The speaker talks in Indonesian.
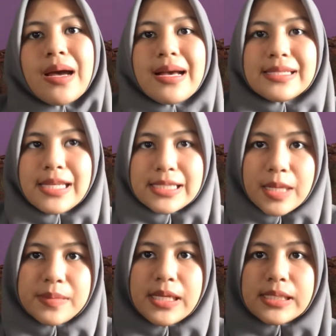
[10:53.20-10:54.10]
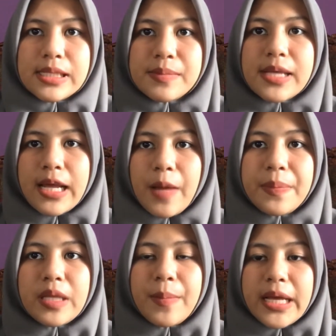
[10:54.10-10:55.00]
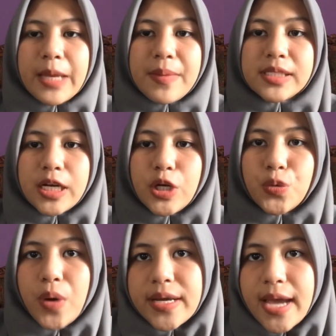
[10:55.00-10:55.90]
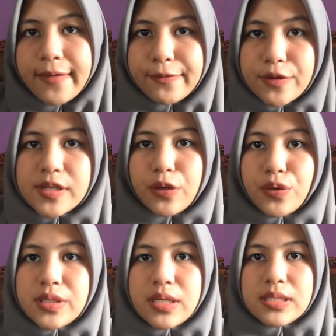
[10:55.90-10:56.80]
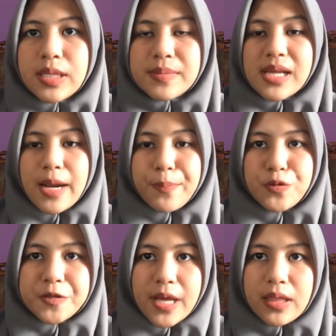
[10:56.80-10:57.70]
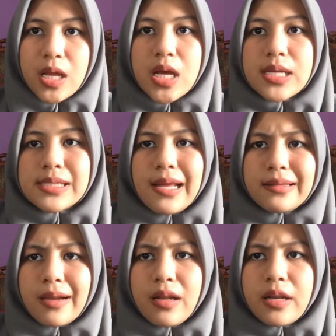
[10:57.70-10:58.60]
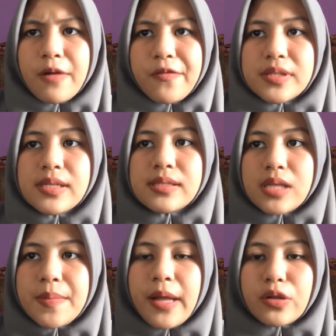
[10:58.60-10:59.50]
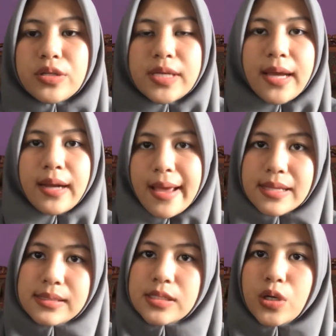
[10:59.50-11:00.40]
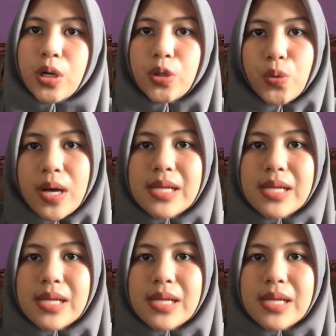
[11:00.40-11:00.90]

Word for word: Sistem-sistem saraf terbagi menjadi dua yaitu satu sistem saraf pusat (central nervous system atau CNS), kedua